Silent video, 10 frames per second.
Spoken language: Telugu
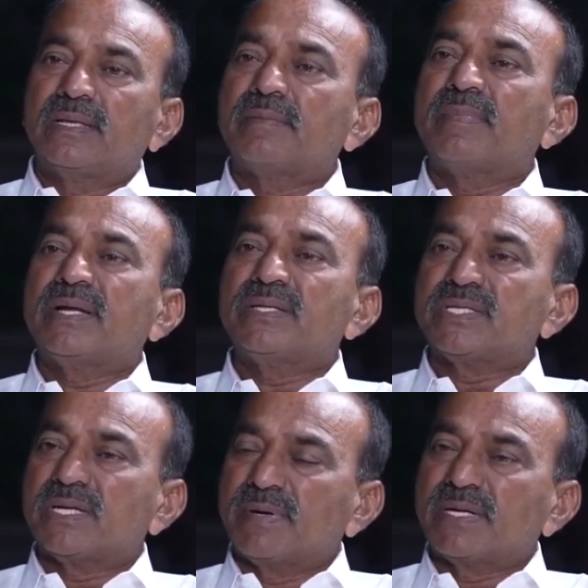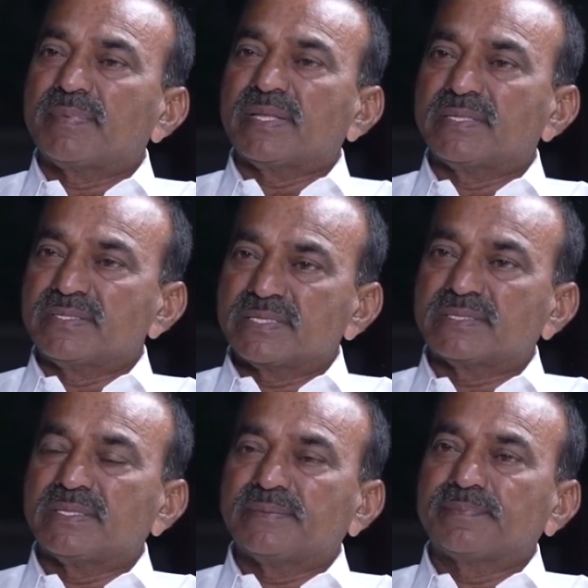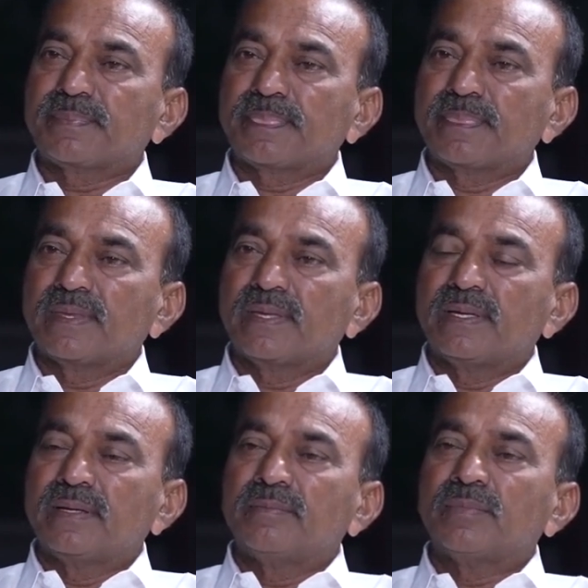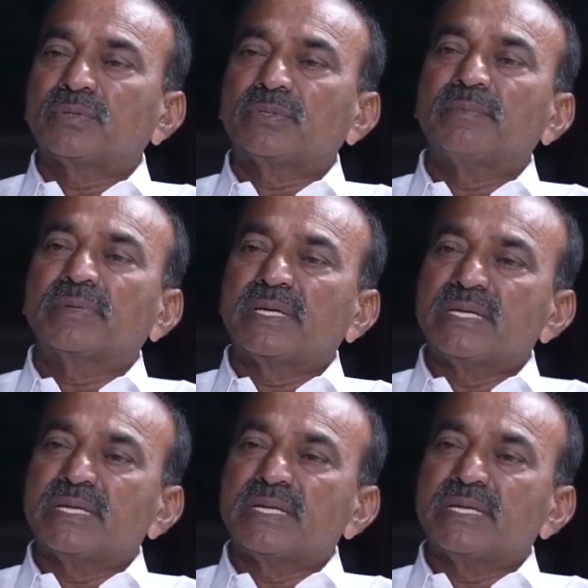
ధర్మాన్ని చెరబట్టే ప్రయత్నం చేస్తే మొత్తం